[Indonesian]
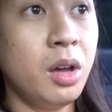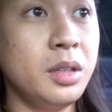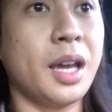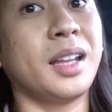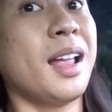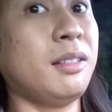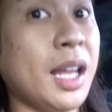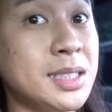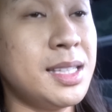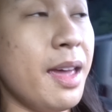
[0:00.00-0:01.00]
ya kita
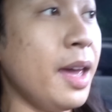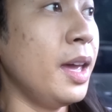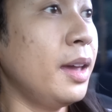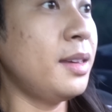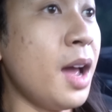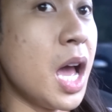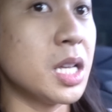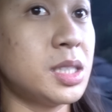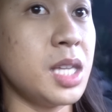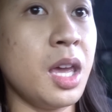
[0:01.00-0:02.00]
tes deh ya
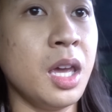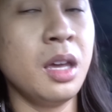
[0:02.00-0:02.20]
nggak sih